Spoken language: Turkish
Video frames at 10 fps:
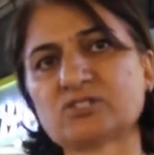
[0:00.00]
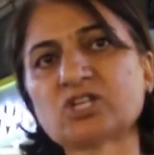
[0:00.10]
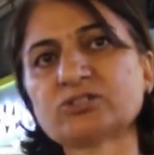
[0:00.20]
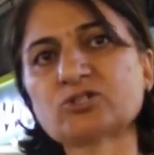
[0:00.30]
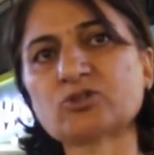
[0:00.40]

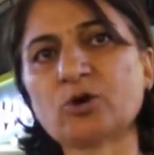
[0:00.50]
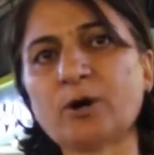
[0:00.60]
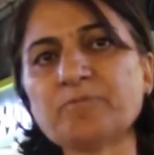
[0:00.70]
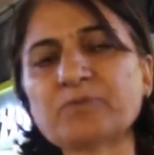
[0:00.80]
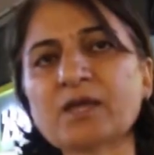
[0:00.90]

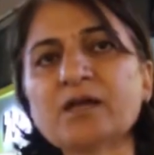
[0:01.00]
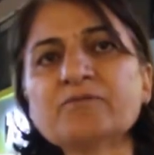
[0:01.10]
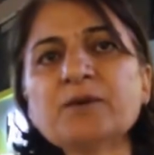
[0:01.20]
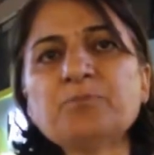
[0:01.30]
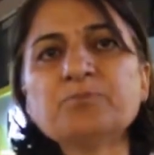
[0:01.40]
çalışıyor.
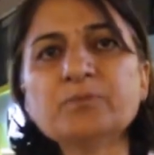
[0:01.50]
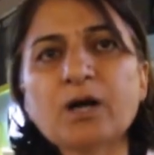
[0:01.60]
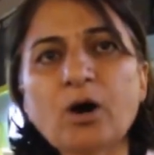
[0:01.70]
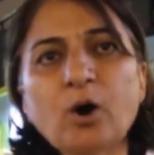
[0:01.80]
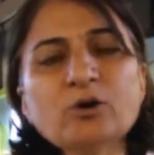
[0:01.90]
Ve
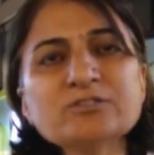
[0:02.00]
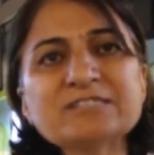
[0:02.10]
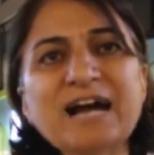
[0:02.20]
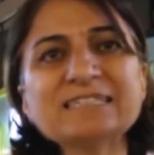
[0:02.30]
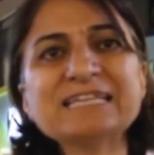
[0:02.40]
o
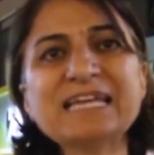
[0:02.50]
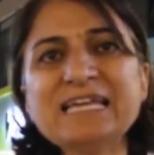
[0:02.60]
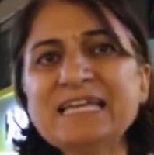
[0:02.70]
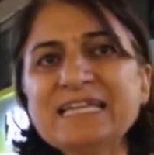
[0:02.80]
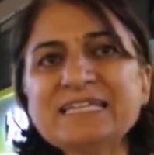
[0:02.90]
yüzden
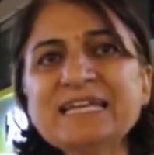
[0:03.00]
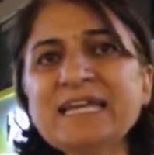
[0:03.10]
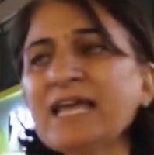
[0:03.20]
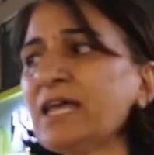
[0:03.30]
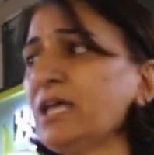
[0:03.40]
de
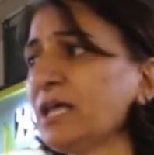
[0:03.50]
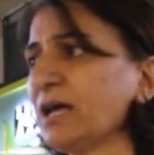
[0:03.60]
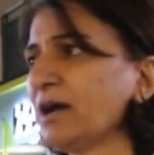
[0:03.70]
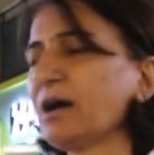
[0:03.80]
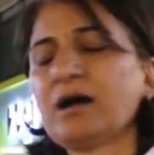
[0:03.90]
yine
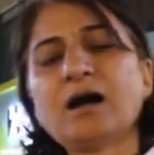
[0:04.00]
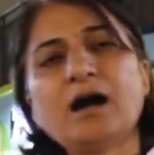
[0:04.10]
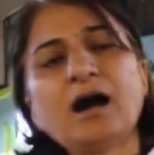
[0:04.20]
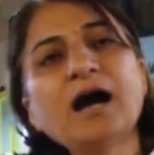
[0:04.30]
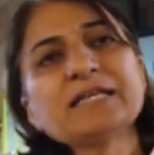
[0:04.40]

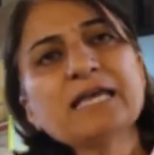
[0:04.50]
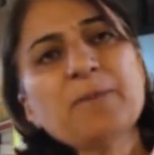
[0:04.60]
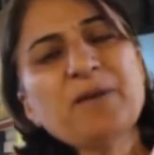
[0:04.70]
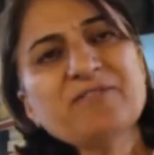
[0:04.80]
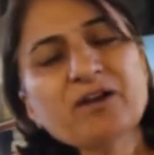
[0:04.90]

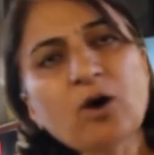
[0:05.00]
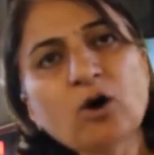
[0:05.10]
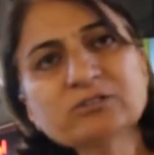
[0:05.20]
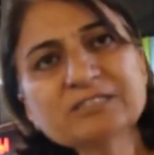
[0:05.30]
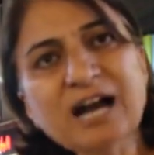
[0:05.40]
AKP ve
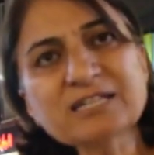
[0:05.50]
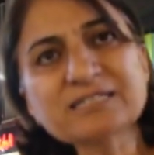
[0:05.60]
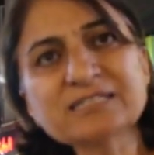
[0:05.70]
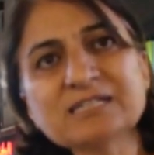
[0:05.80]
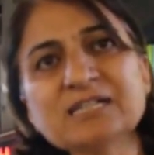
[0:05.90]

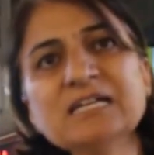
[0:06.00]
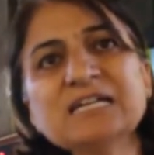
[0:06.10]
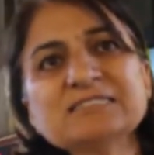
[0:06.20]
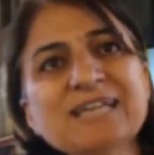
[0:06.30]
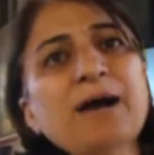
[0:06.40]
ortakları
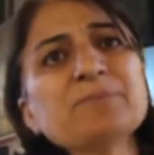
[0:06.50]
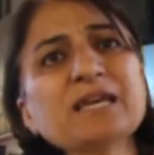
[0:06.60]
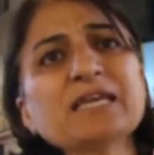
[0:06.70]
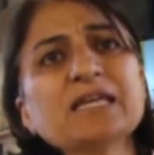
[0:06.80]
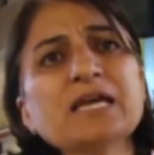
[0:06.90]
tam
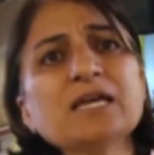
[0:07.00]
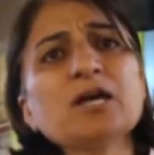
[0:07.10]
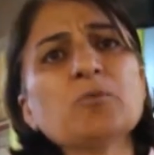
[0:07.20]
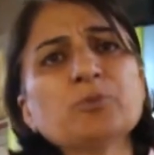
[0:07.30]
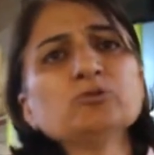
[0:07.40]
da yine
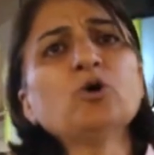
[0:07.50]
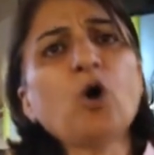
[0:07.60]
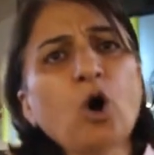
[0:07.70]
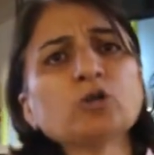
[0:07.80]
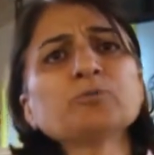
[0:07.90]
bunu
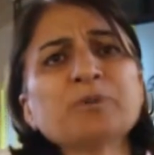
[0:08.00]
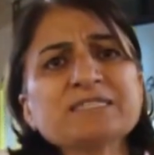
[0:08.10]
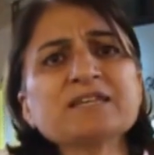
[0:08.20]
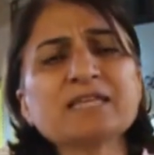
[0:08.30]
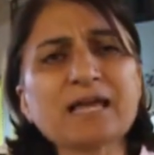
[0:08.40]

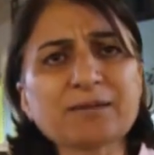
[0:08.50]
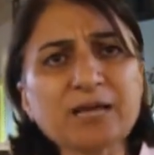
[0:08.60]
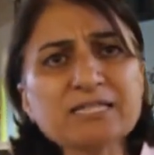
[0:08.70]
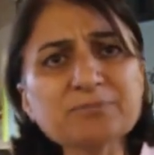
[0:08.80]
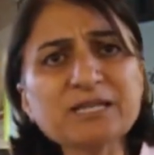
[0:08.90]
örtbas eder,
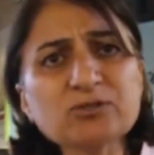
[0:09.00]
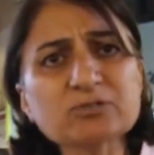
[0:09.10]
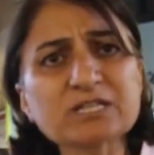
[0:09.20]
etmek